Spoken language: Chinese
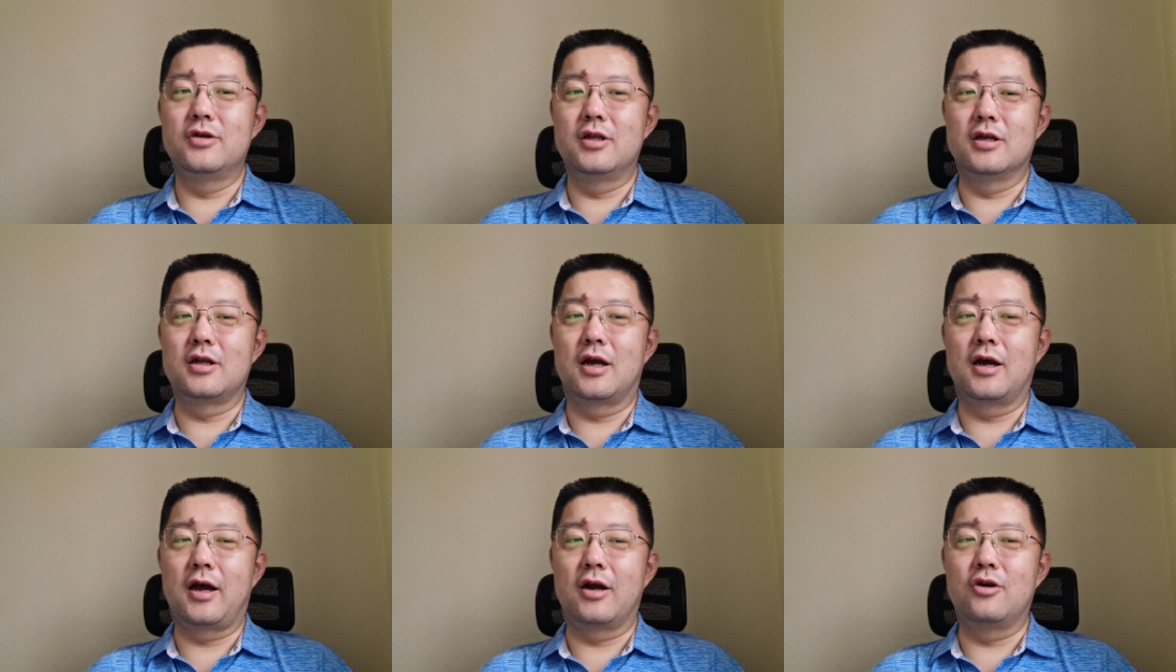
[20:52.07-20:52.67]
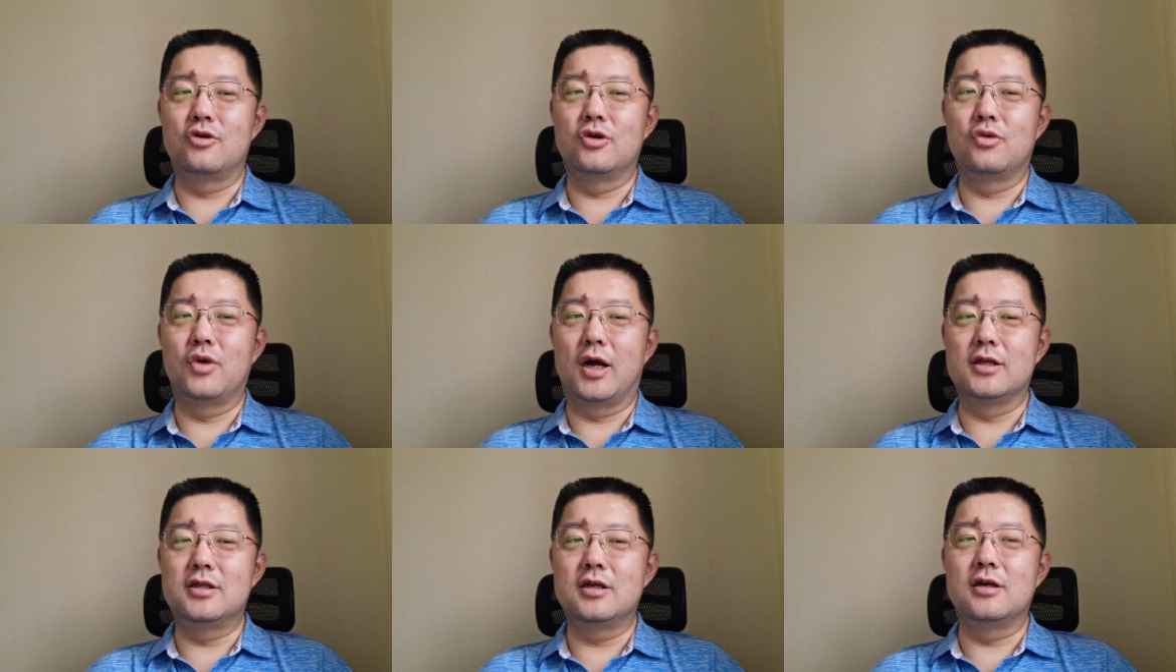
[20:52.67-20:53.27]
所以呢，他还是说
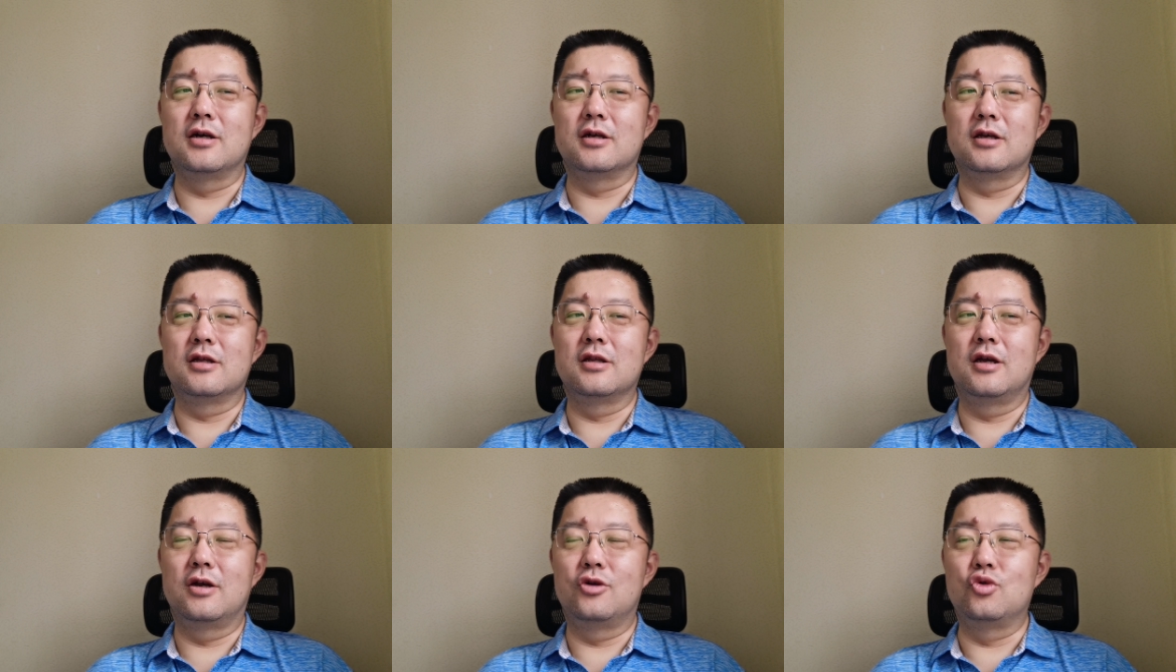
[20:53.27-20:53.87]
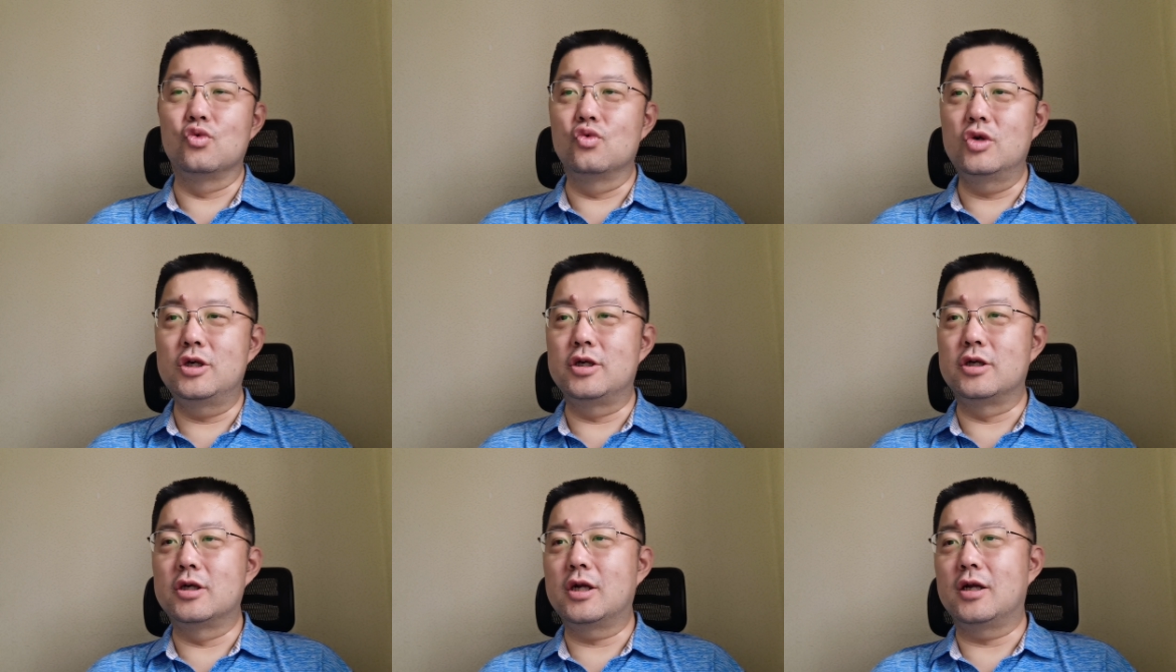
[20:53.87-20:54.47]
我要尽可能的如
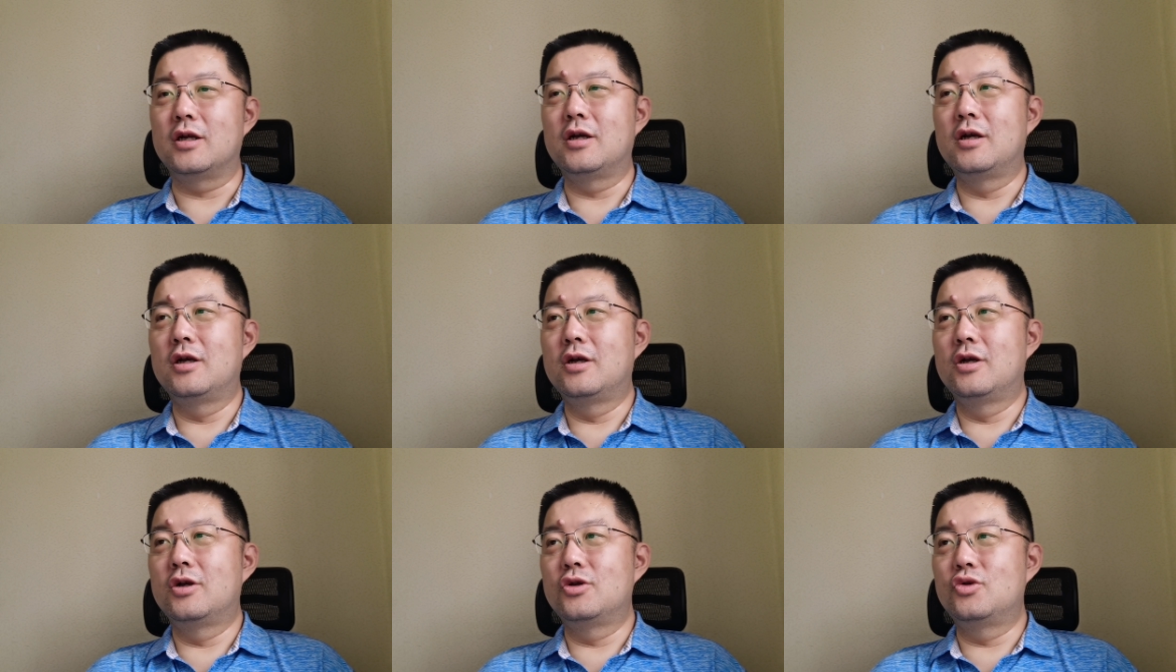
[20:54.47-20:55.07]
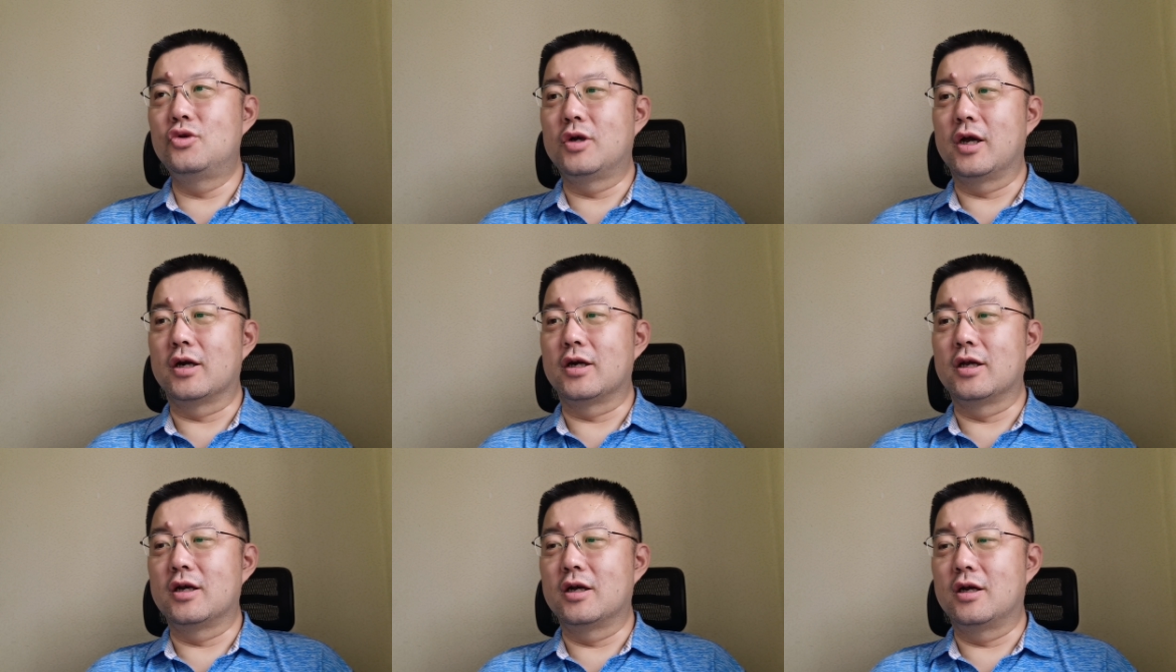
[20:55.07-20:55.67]
实的去
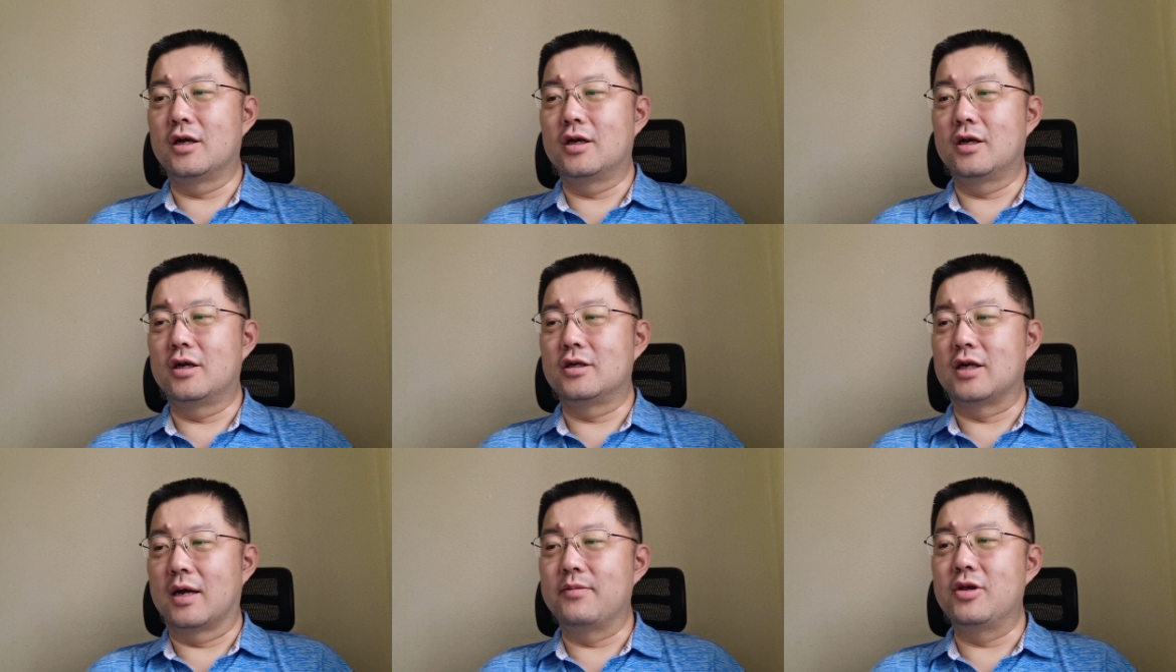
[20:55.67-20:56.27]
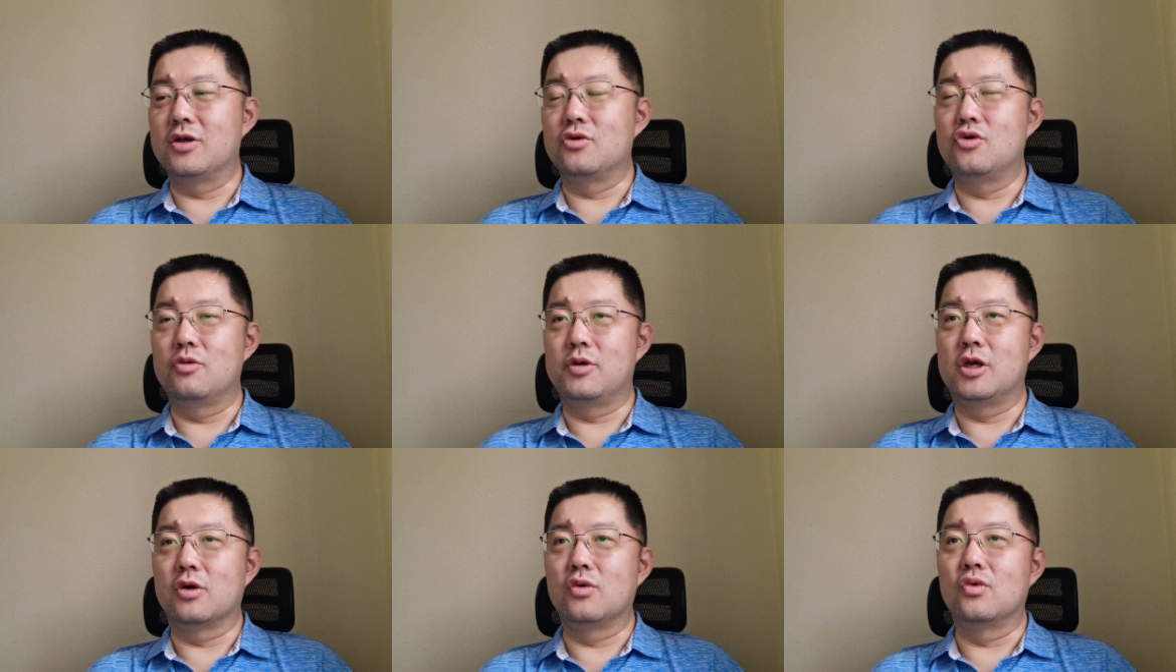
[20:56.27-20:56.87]
给这个产品
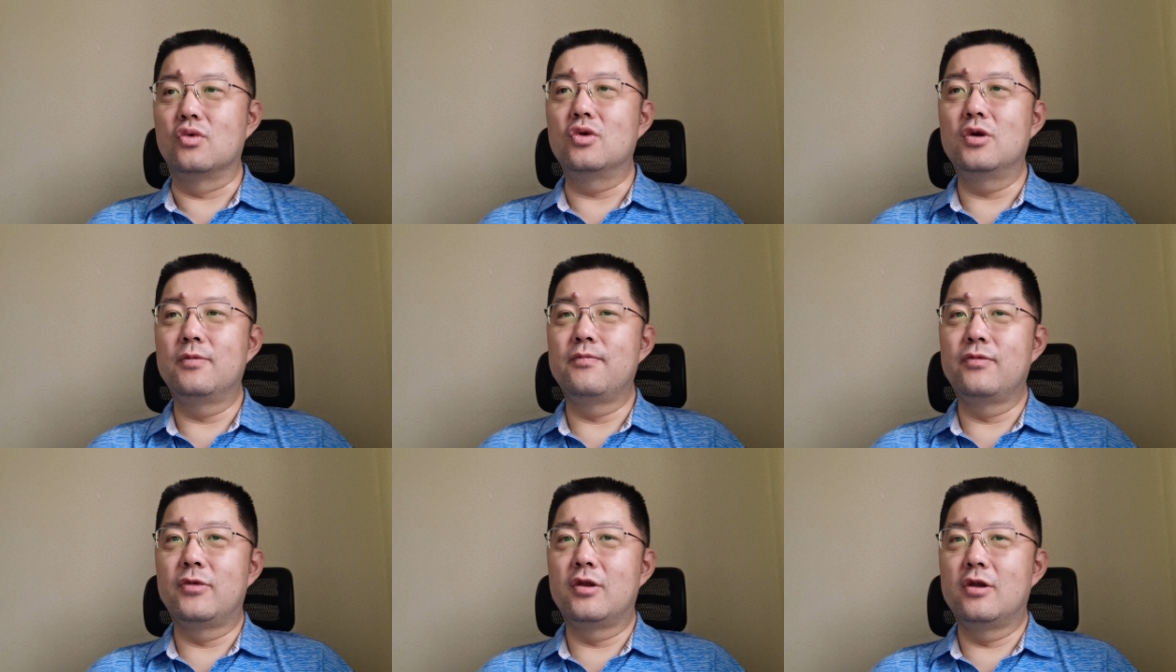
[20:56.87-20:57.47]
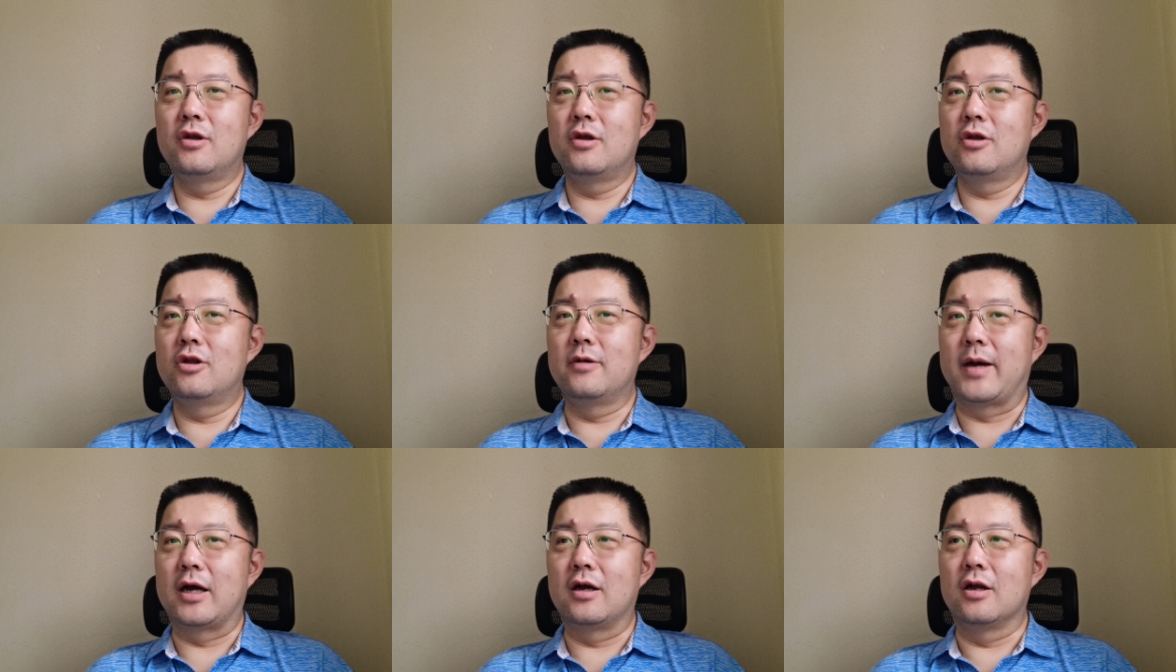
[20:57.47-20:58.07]
去评估，对吧？